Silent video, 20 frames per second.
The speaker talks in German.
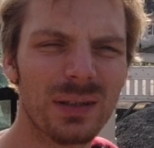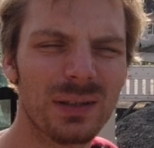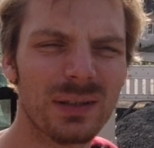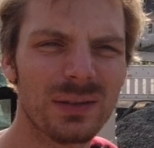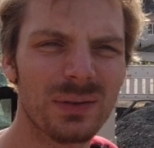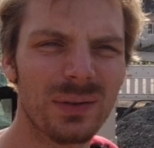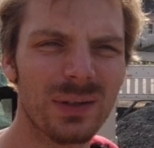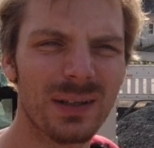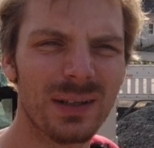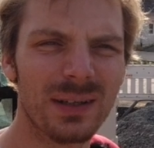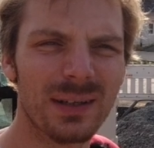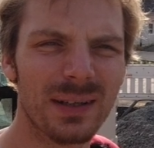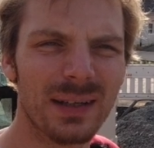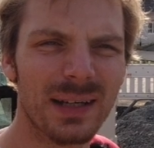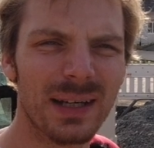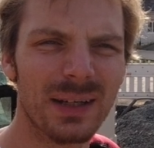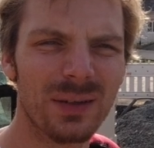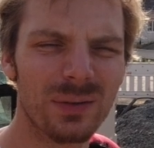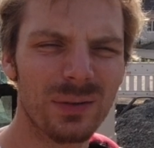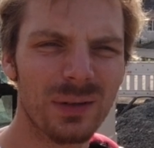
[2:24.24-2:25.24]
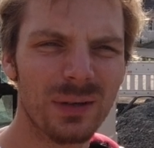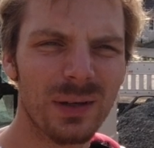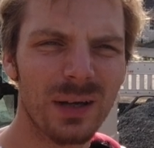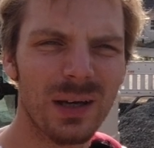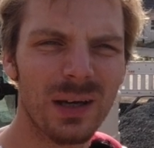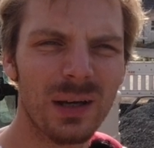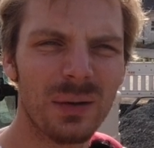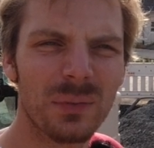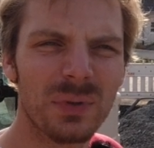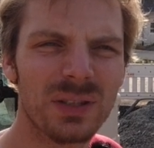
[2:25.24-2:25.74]
die sogenannte Erdung,
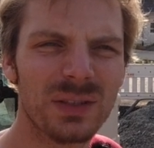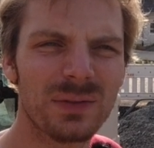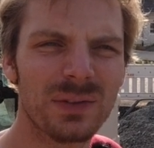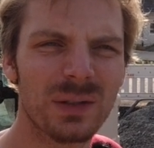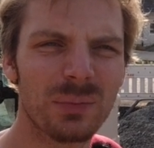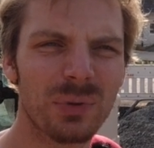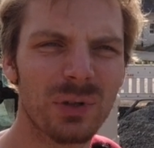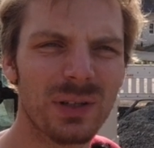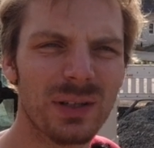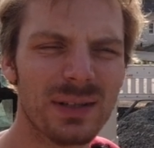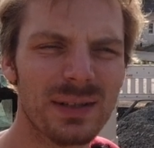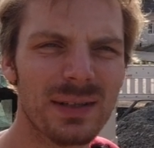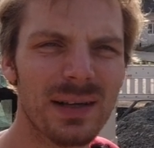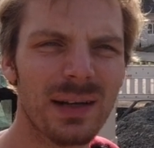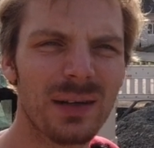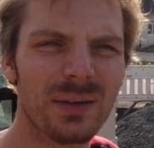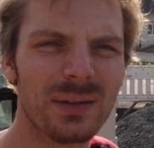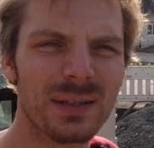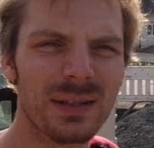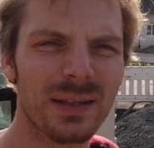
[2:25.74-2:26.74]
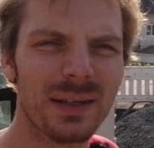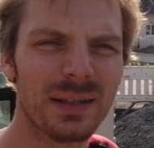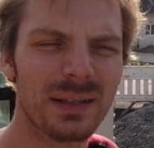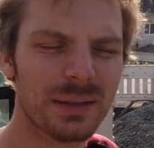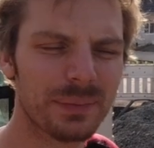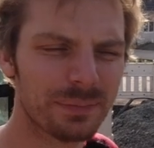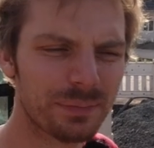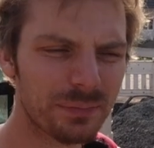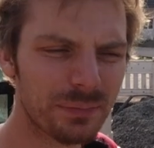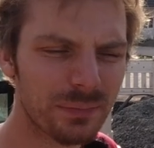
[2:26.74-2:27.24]
der
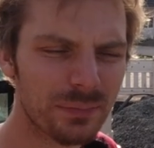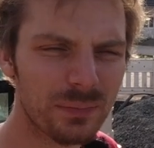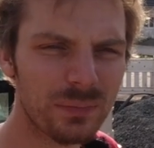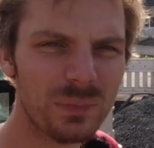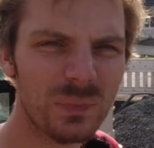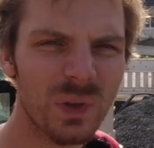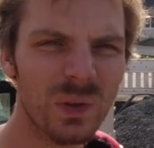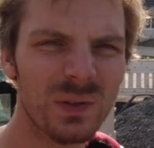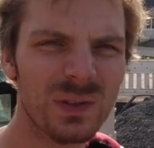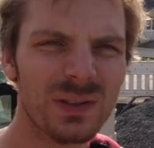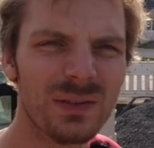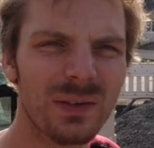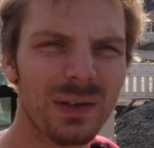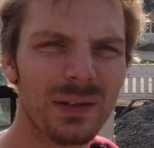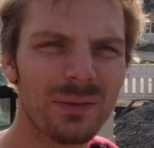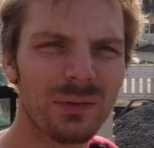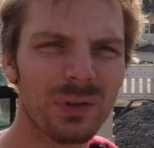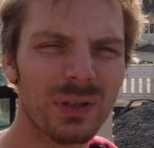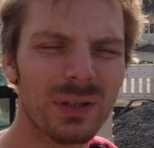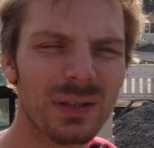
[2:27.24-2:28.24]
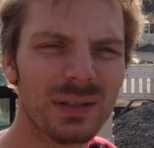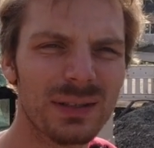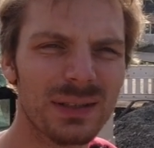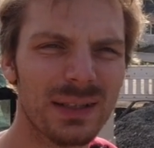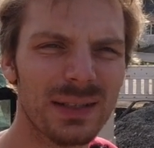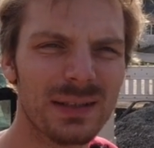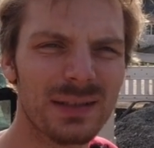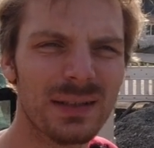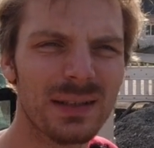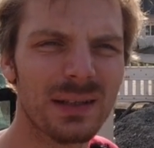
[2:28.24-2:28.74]
Potentialausgleich. Und zwar wird das
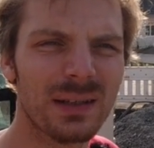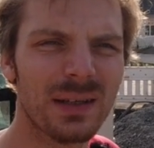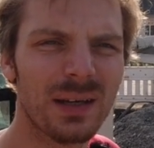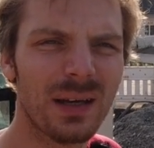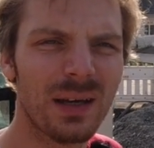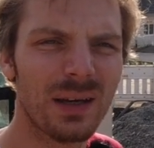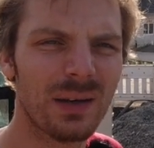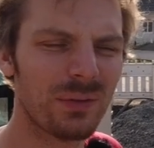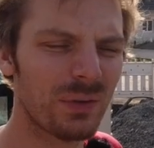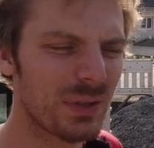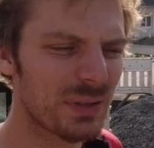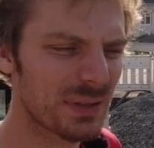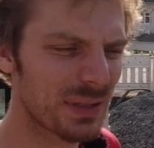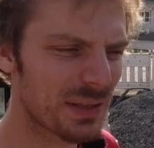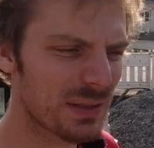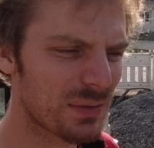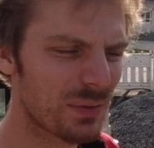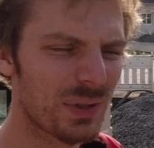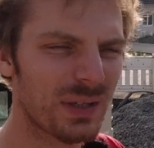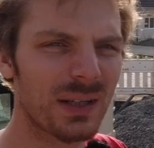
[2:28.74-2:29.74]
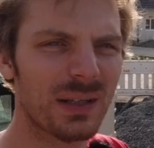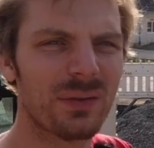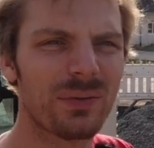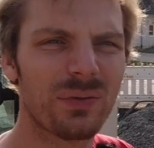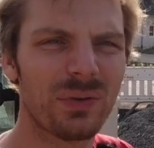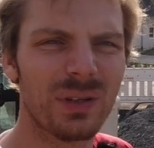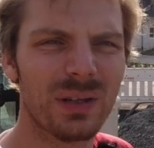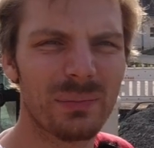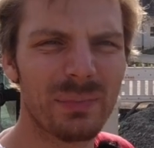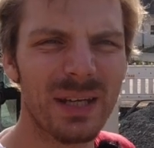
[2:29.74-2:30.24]
Ganze, wird es einen sogenannten
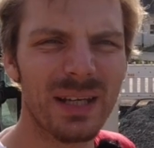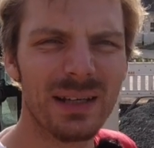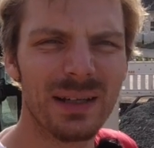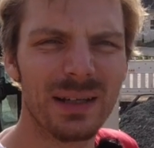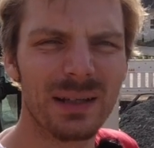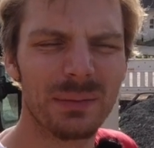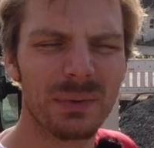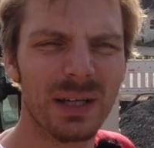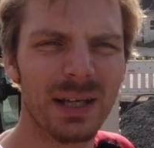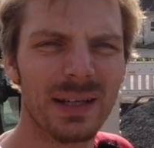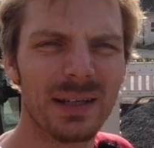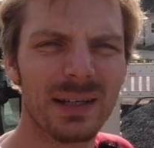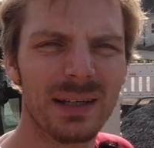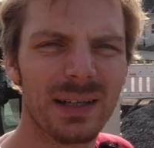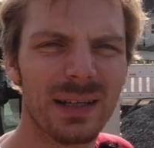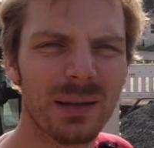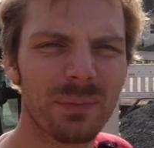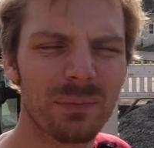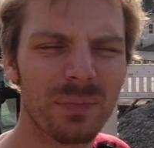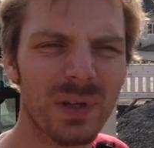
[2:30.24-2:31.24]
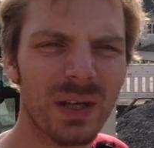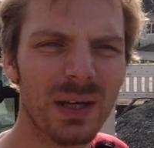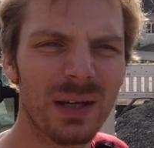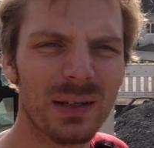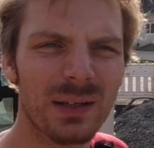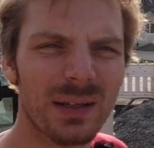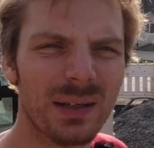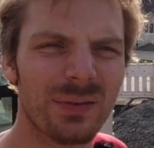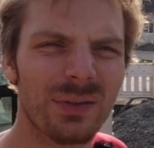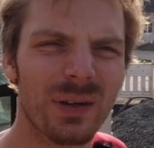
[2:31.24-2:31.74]
Fundamenterder geben.
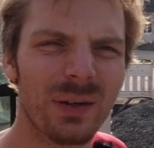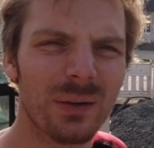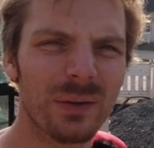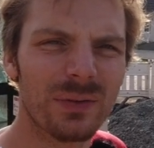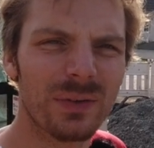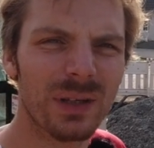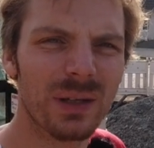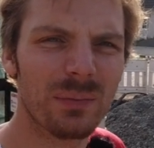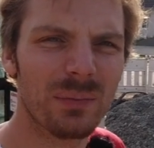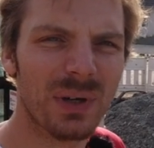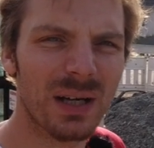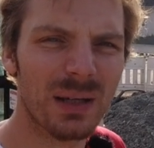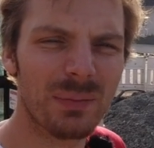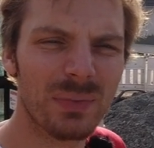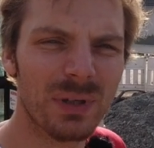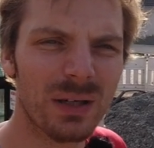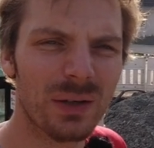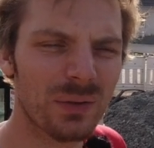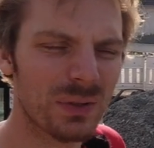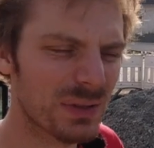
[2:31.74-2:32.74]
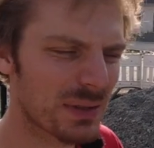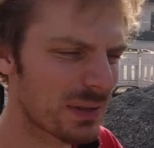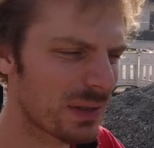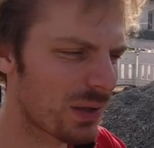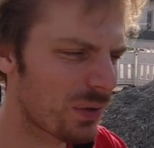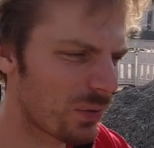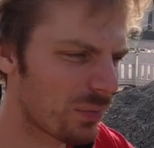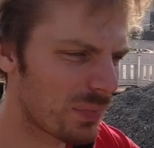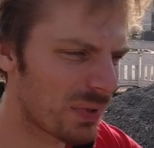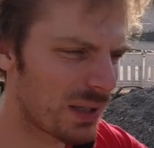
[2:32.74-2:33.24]
Der verläuft eben einmal außen
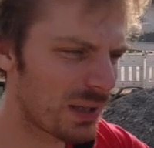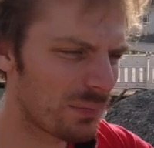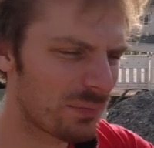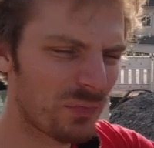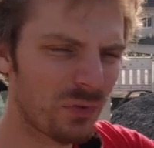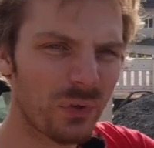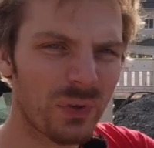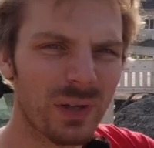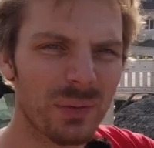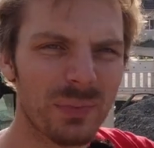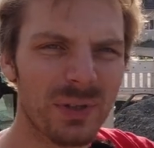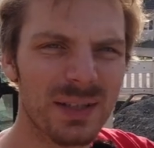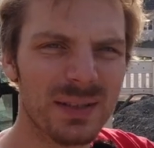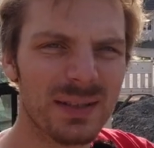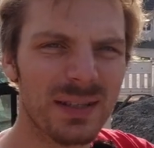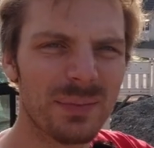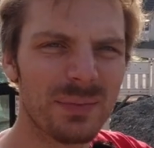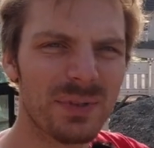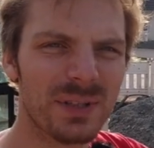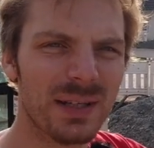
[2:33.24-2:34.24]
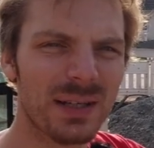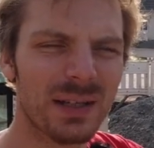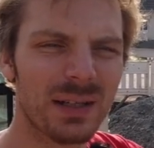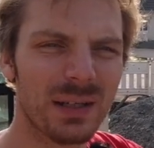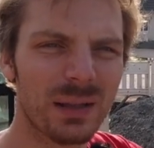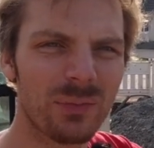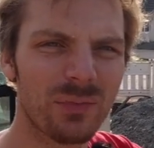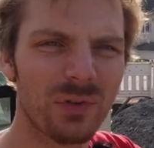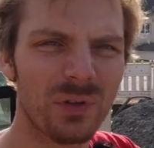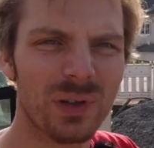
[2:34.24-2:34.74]
herum am Fundament selbst
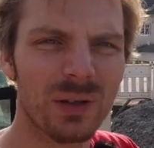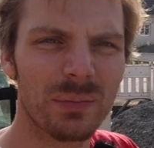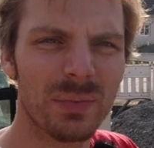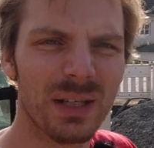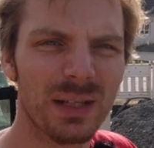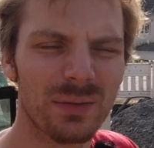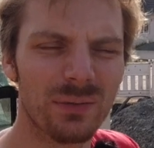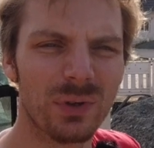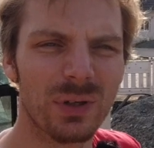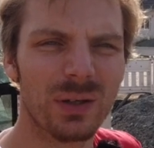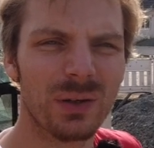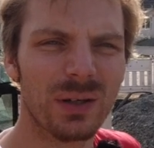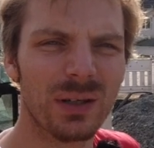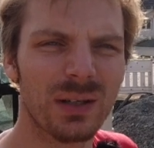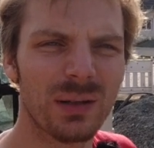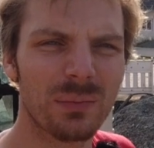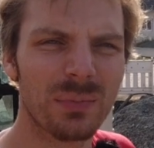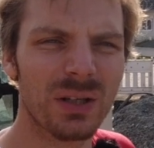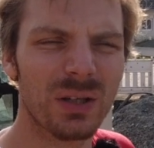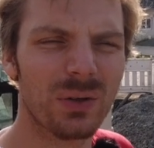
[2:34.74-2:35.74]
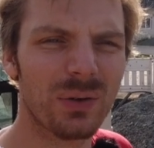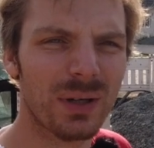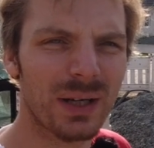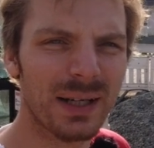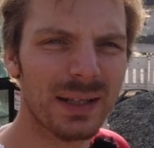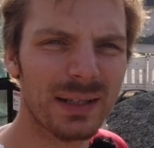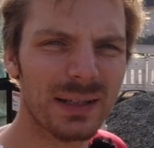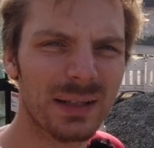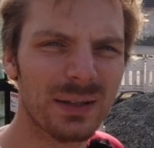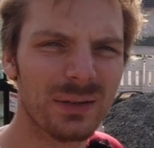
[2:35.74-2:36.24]
entlang. Im Fundament wird auch in den Beton
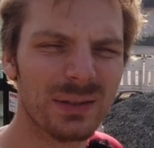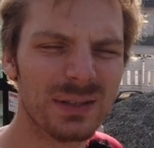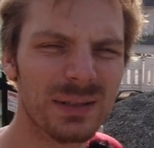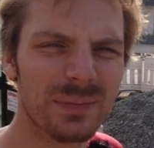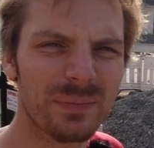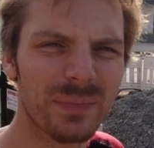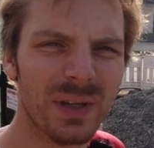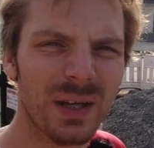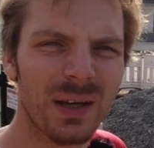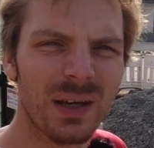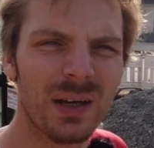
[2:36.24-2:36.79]
eingegossen